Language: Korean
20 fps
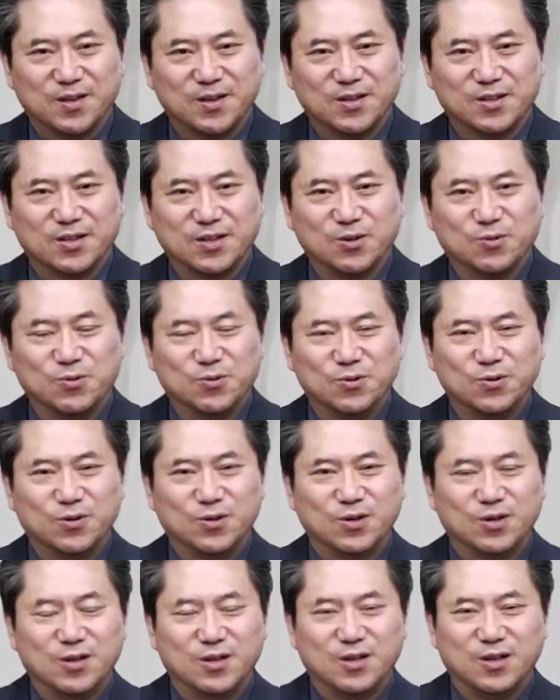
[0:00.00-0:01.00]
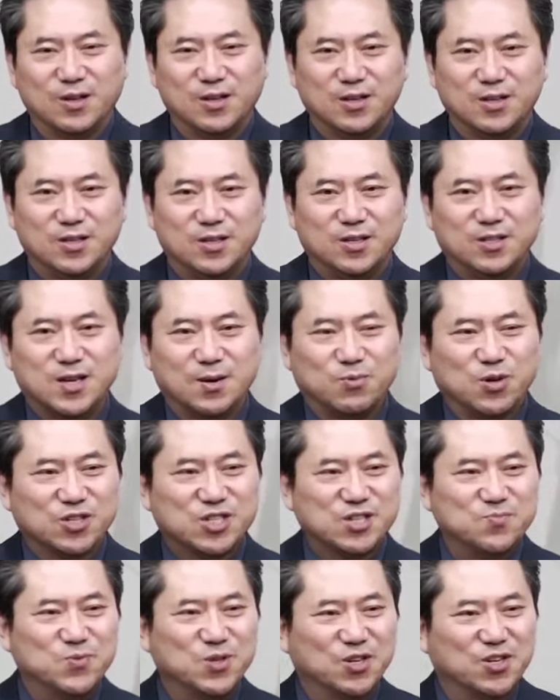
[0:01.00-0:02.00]
그리고 이제
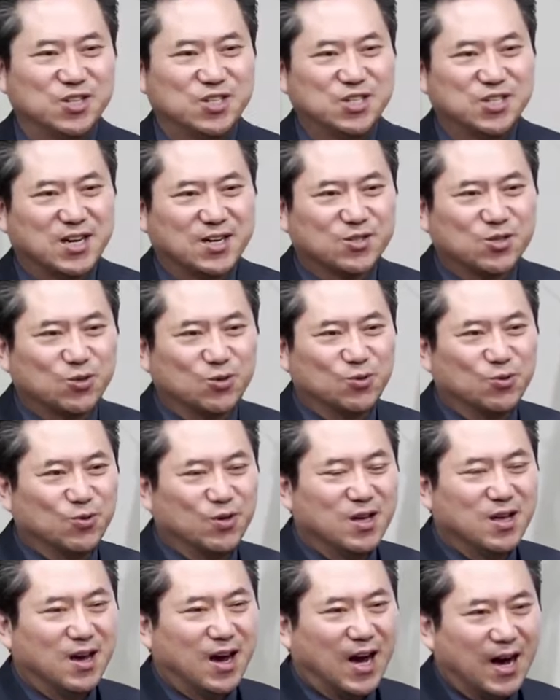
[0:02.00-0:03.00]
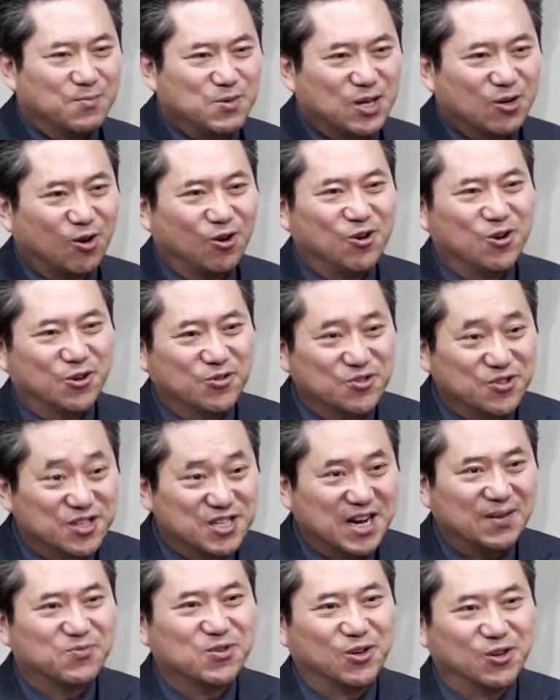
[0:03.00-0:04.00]
몇십 년이 지났어도 암이 걸렸는지
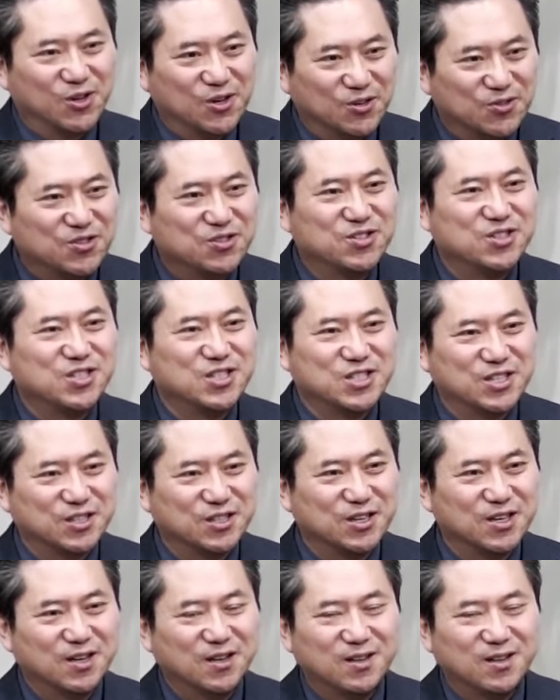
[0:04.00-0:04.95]
안 걸렸는지는